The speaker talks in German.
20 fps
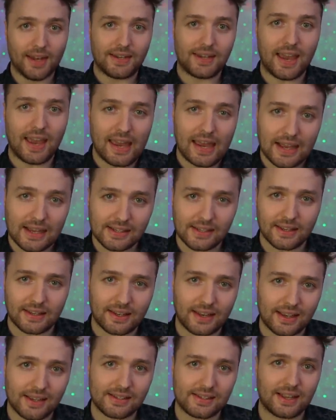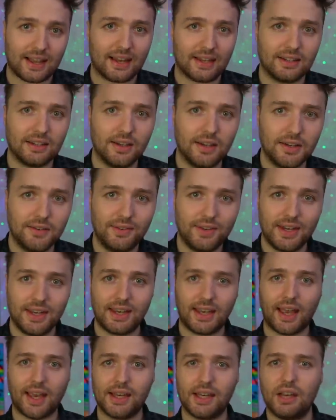Der erste Test hatte irgendwie
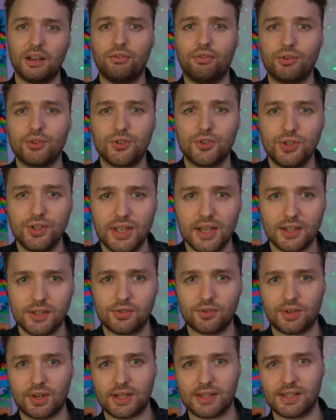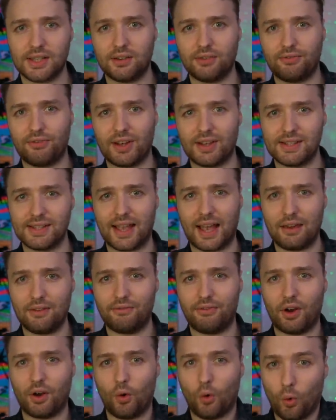nicht richtig funktioniert, sodass ich fast
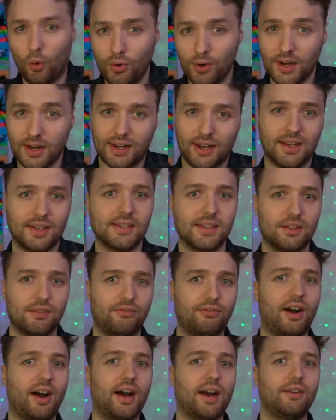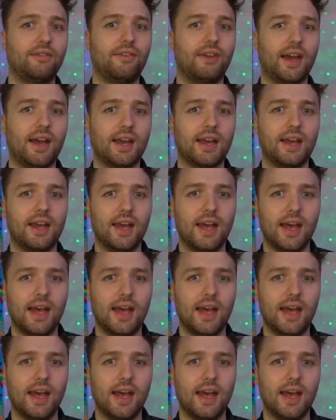einfach ohne Test gefahren wäre.